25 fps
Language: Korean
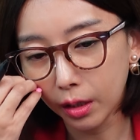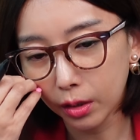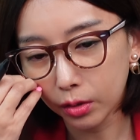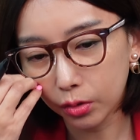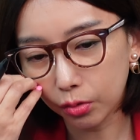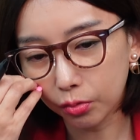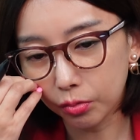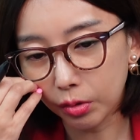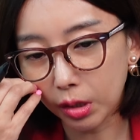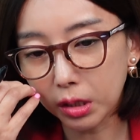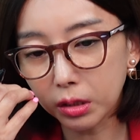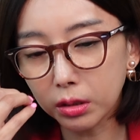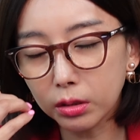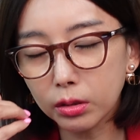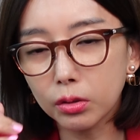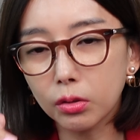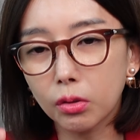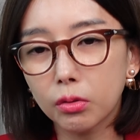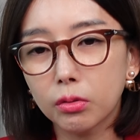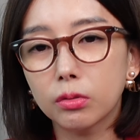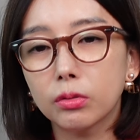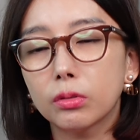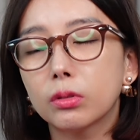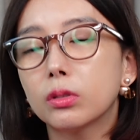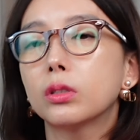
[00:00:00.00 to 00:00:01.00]

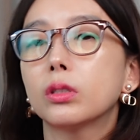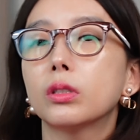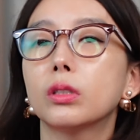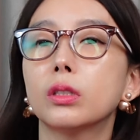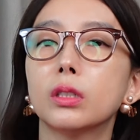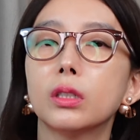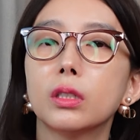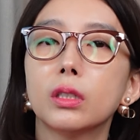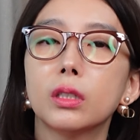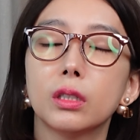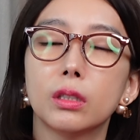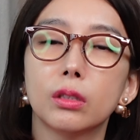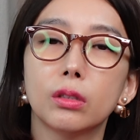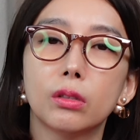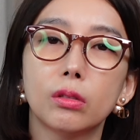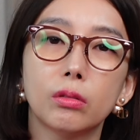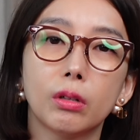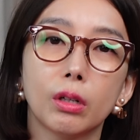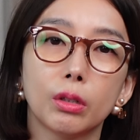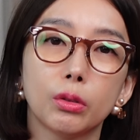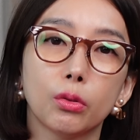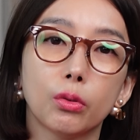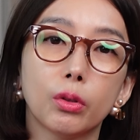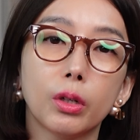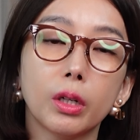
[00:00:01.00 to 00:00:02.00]

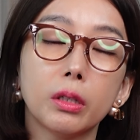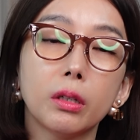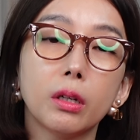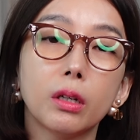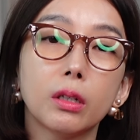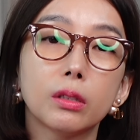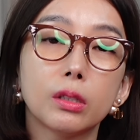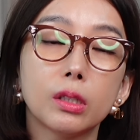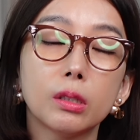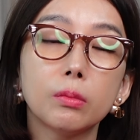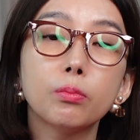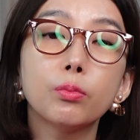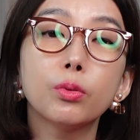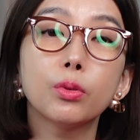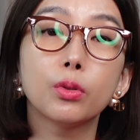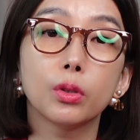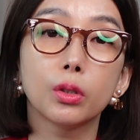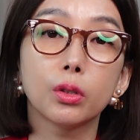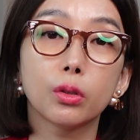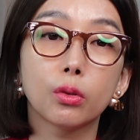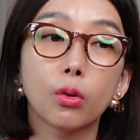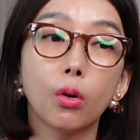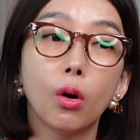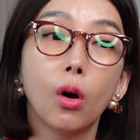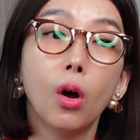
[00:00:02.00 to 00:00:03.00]
중앙정치인들과도 꽤나 친분이
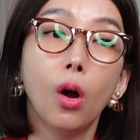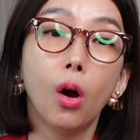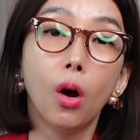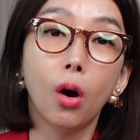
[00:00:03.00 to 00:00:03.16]
있고